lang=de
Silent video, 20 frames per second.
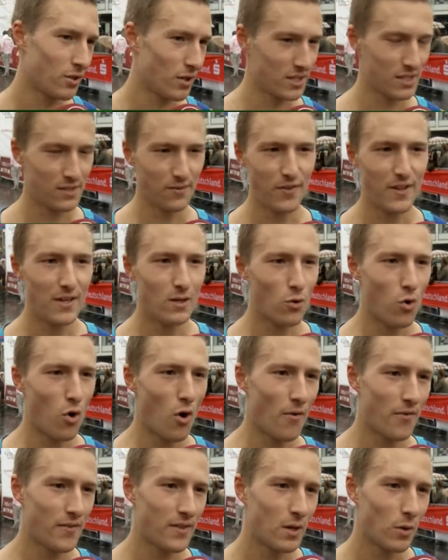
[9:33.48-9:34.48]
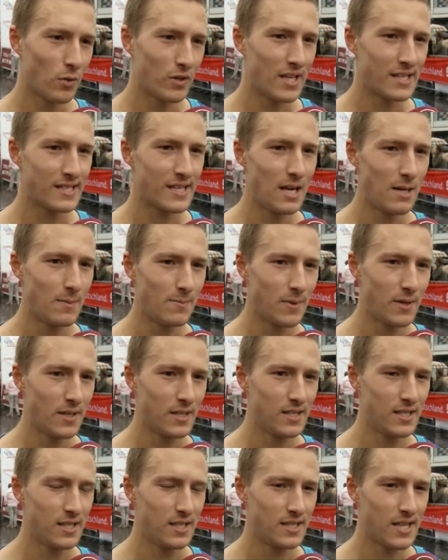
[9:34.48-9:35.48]
dort sind viele Kurven und deshalb
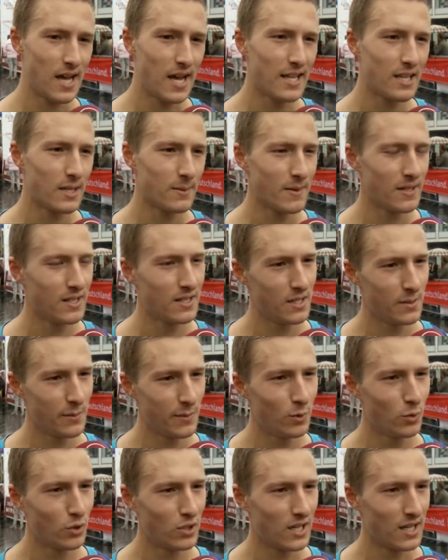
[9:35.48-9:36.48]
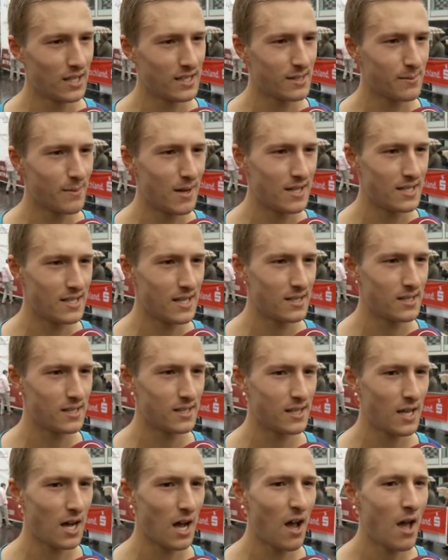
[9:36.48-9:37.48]
ist die Zeit am Ende eine Minute langsamer als
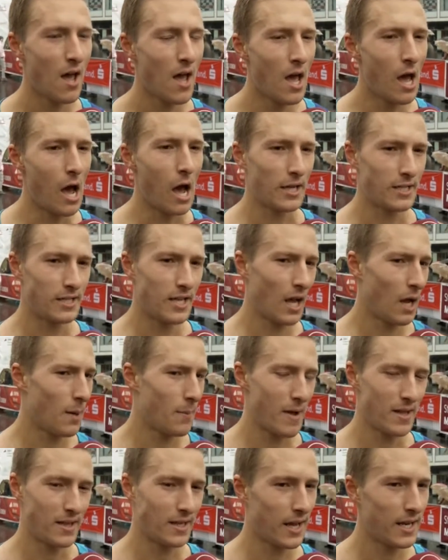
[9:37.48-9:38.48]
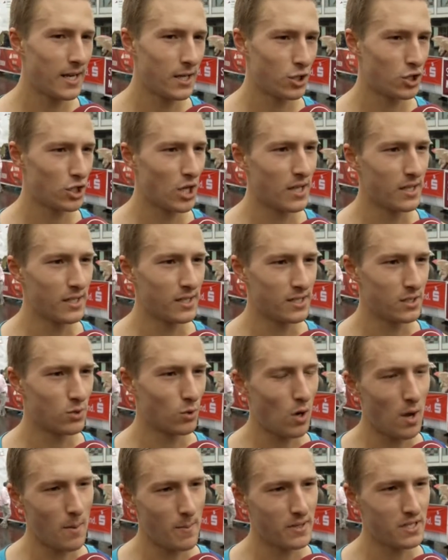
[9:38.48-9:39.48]
letztes Jahr. Aber ich denke, mein Trainingsstand ist
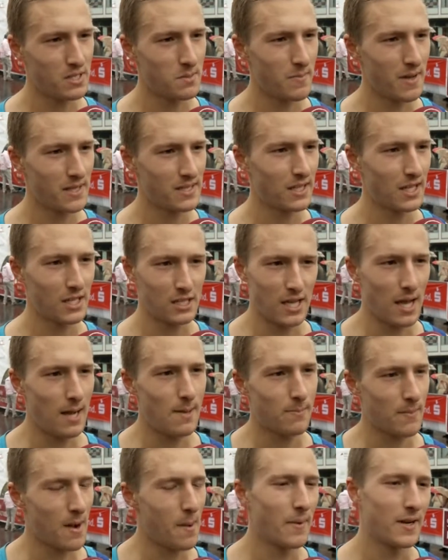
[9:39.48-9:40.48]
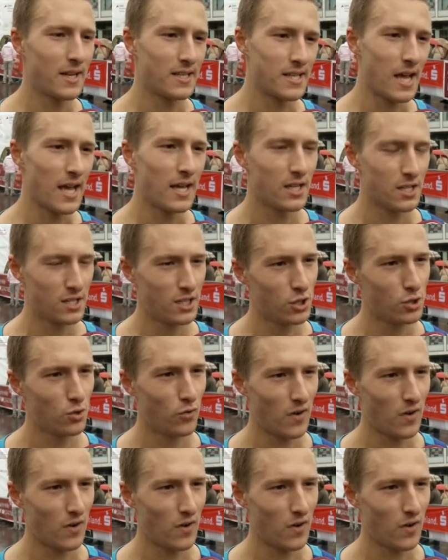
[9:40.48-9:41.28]
sogar ein bisschen besser, deshalb kann man das eigentlich nicht so